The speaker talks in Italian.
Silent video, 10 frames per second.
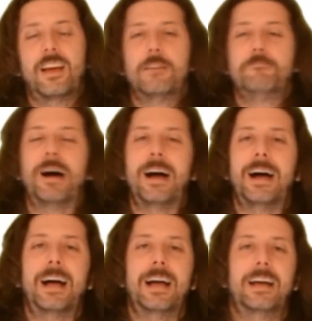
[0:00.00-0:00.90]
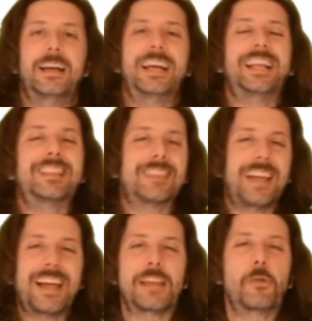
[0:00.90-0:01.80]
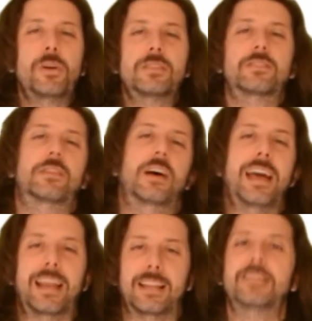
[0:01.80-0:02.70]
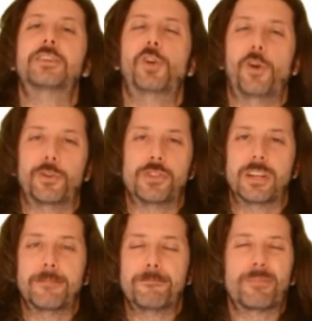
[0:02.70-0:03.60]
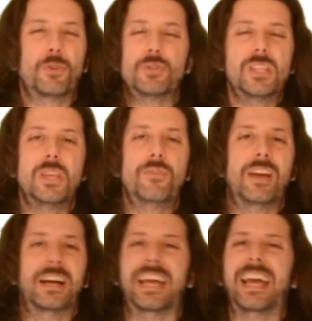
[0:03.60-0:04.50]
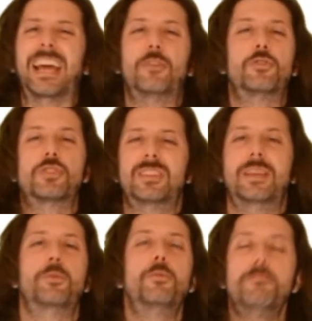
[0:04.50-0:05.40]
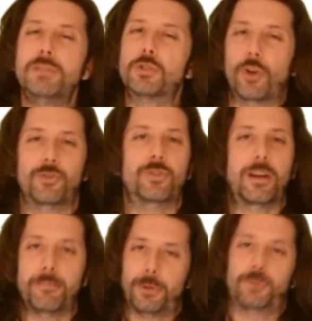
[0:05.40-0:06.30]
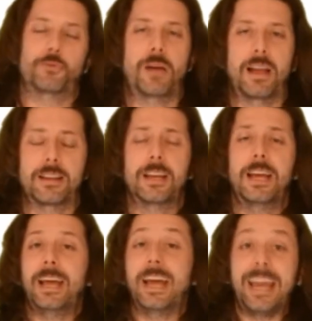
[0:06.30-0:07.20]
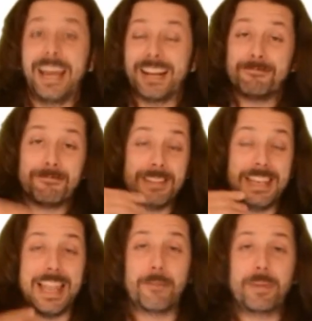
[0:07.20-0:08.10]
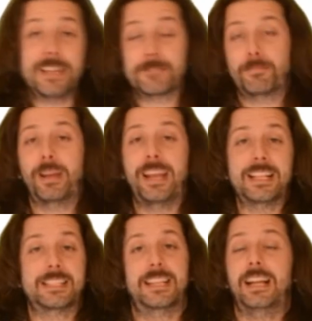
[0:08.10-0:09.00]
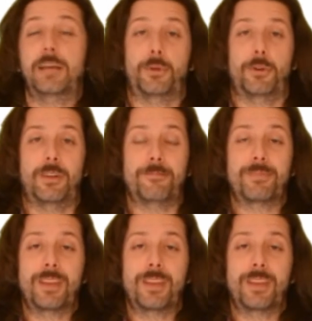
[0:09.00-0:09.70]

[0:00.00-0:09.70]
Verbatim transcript: Ma entrare in questa era tecnologica non significa che non ci sia più bisogno di rapporti umani. E la mia esperienza nella prova.